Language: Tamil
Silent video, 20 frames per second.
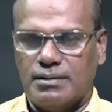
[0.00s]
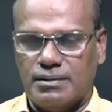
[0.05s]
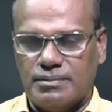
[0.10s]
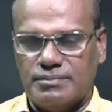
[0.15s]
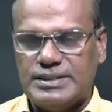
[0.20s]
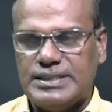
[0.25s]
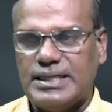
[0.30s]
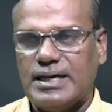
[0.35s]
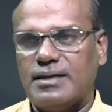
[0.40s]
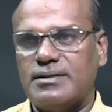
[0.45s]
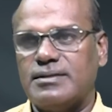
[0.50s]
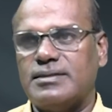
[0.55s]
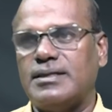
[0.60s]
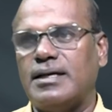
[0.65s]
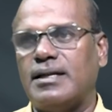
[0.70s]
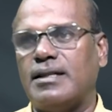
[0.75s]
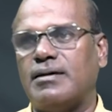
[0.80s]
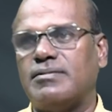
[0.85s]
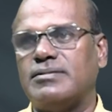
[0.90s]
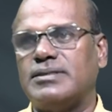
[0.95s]
விஜயகாந்தும்
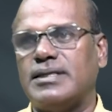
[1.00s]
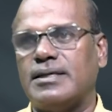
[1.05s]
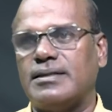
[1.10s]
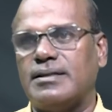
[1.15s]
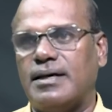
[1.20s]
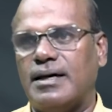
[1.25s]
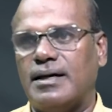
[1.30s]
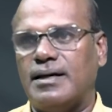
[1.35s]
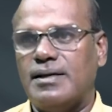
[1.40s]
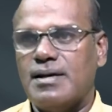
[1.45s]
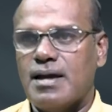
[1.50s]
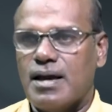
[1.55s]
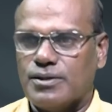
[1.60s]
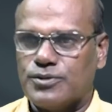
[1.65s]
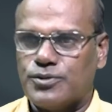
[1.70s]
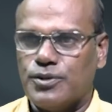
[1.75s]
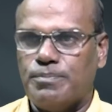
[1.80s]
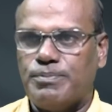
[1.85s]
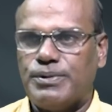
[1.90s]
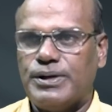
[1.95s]
ஜெயலலிதாவும் சேர்ந்தா
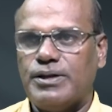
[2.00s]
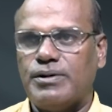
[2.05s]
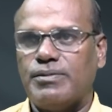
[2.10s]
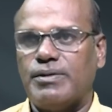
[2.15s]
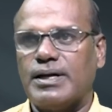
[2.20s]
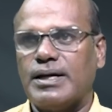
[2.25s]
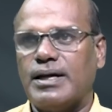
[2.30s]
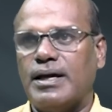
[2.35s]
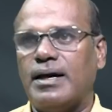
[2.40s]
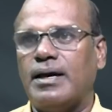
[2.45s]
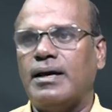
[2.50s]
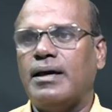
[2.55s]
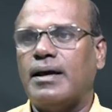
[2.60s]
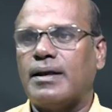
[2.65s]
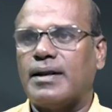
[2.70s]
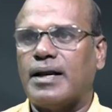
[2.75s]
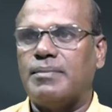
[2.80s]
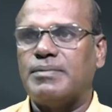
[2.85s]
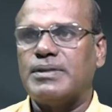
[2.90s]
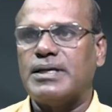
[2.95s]
ஸ்வீப் பண்ணிடுவாங்க
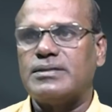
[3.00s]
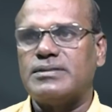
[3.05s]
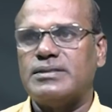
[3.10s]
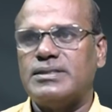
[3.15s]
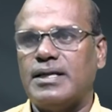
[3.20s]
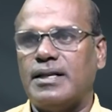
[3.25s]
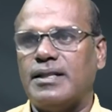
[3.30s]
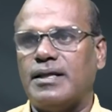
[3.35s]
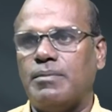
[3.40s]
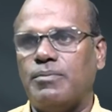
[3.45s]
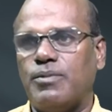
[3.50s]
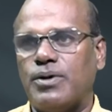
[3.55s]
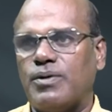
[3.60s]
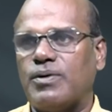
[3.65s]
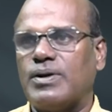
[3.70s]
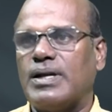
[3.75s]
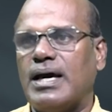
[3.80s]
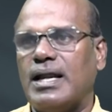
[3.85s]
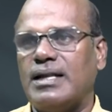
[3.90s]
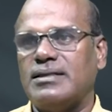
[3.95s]
ராமதாஸும் ஜெயலலிதா போனால்
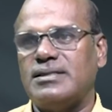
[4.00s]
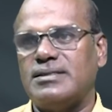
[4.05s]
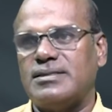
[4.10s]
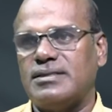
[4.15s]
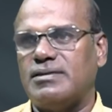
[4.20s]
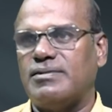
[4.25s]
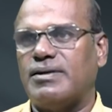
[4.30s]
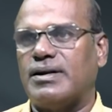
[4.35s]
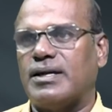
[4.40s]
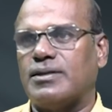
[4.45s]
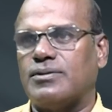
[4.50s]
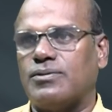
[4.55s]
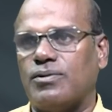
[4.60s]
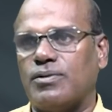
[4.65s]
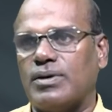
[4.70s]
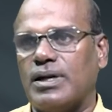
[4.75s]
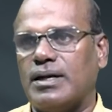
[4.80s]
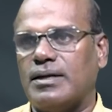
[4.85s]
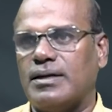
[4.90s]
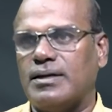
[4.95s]
ஒரு நாலஞ்சு சீட்டு வேணால்
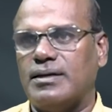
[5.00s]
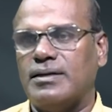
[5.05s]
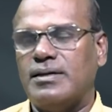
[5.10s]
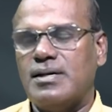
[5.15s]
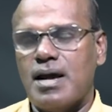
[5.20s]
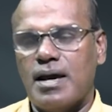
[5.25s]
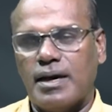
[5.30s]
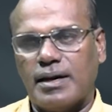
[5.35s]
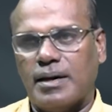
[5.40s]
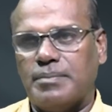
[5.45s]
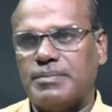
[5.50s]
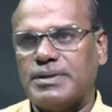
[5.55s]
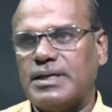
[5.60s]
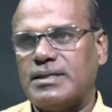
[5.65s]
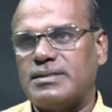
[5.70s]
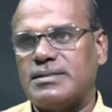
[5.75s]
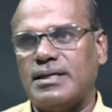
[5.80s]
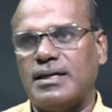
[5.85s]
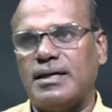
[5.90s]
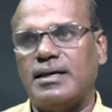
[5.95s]
தோக்கலான்னு
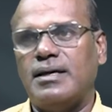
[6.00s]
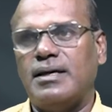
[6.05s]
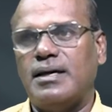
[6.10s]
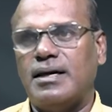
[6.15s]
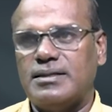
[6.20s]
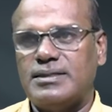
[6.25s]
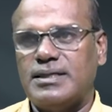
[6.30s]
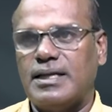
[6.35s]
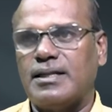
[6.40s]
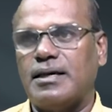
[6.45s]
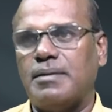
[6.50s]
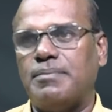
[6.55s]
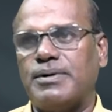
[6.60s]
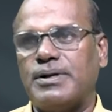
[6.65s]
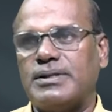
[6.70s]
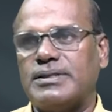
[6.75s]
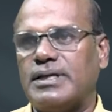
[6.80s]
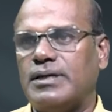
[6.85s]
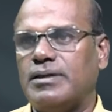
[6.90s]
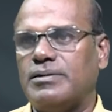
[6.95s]
ராமதாஸை ஜெயலலிதா
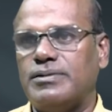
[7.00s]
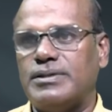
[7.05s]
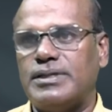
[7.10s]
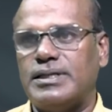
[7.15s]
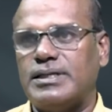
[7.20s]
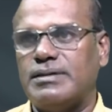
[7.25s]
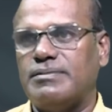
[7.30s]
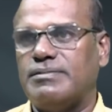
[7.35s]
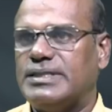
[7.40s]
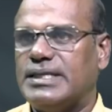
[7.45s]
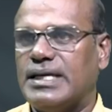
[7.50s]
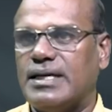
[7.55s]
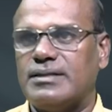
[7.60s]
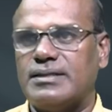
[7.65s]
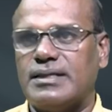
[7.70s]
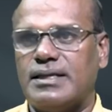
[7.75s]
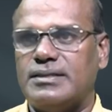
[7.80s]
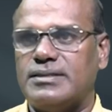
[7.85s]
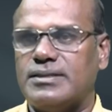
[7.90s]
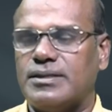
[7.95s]
பக்கம் தள்ளி விட்டுட்டு விஜயகாந்த்
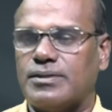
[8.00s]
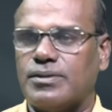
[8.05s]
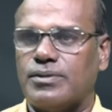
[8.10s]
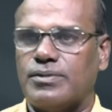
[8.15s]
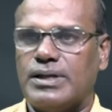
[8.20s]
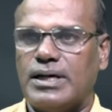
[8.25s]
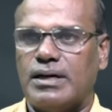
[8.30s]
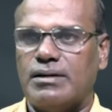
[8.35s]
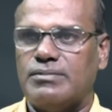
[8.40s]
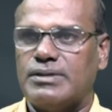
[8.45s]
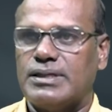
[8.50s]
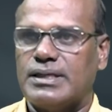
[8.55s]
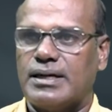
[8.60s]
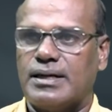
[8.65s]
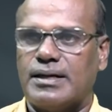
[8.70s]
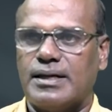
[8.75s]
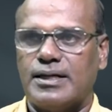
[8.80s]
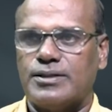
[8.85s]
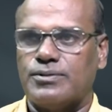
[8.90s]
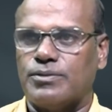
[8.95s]
தனிச்சு நிற்கக்கூடிய அளவுக்கு
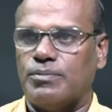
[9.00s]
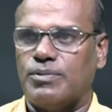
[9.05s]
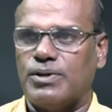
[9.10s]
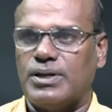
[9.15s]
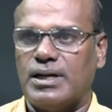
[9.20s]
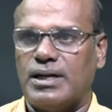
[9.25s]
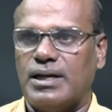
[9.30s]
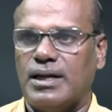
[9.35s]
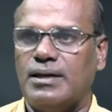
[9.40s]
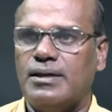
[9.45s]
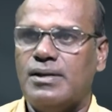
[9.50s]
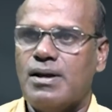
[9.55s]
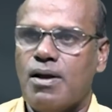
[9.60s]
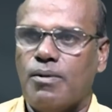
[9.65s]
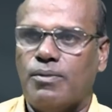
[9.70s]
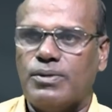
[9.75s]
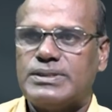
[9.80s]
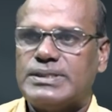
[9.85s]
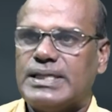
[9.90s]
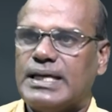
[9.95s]
ரெண்டாயிரத்தி ஒம்பதுலலாம்
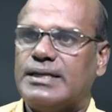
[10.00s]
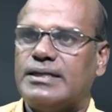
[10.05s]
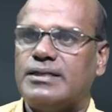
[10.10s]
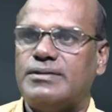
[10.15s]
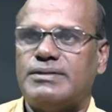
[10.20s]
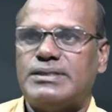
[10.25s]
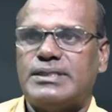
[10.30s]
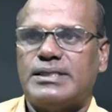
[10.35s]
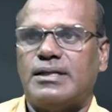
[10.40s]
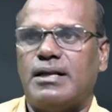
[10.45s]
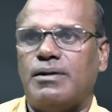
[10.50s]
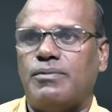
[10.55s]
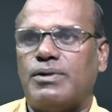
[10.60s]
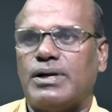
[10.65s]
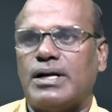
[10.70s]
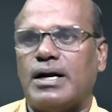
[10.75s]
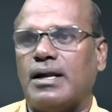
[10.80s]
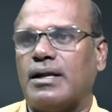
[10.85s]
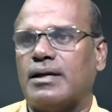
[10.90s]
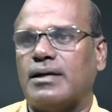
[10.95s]
ஒரு ஸ்ட்ராட்டஜி வச்சதெல்லாம் ஒரு
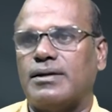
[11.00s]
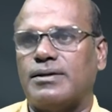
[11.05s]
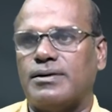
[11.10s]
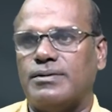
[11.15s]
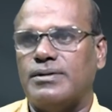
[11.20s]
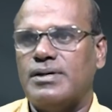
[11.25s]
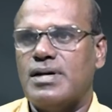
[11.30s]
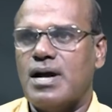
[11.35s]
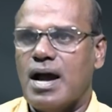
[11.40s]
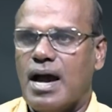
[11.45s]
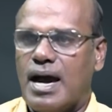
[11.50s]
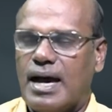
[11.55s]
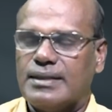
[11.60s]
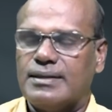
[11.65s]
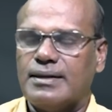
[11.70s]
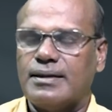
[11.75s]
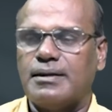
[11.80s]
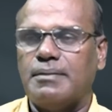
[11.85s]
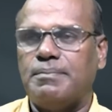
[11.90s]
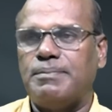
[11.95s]
காலகட்டம்
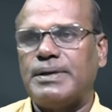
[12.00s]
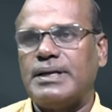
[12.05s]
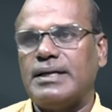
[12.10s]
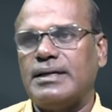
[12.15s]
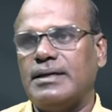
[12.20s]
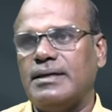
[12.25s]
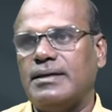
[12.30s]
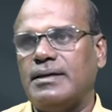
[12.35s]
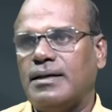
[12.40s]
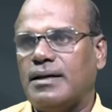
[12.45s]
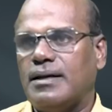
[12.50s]
அதற்கு பிறகு